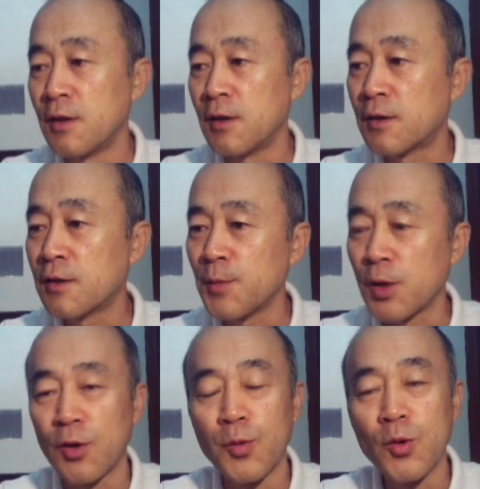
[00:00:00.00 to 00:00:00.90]
어,
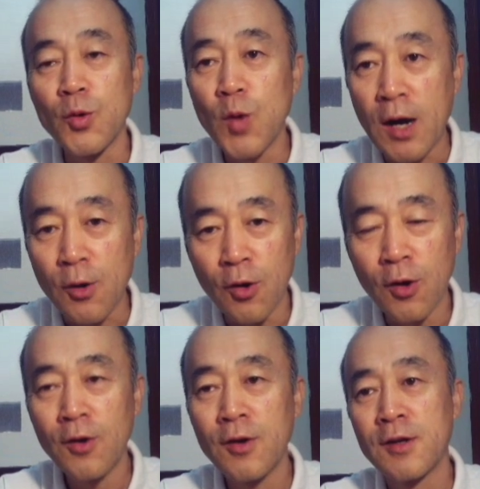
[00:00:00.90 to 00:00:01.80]
그럼에도
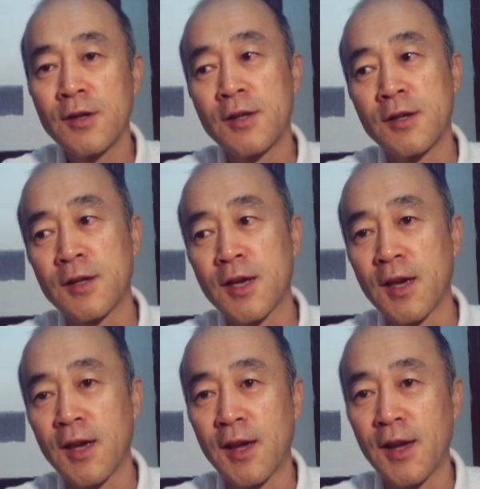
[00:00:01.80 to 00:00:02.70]
불구하고
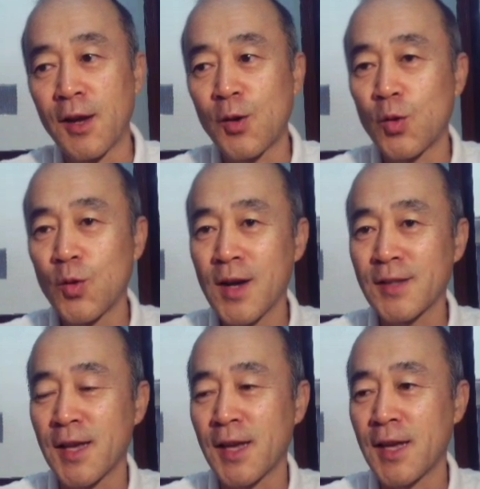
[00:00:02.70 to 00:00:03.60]
이렇게
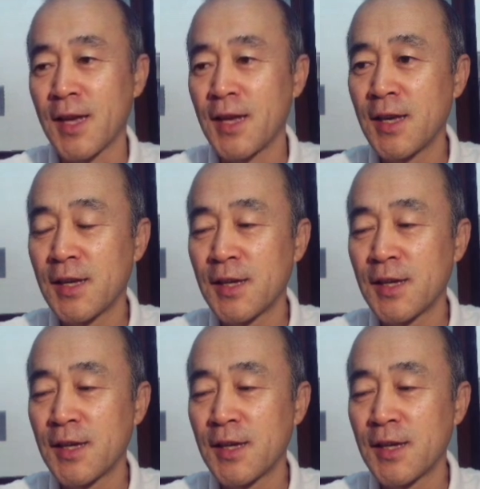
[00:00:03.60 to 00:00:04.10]
고등학생이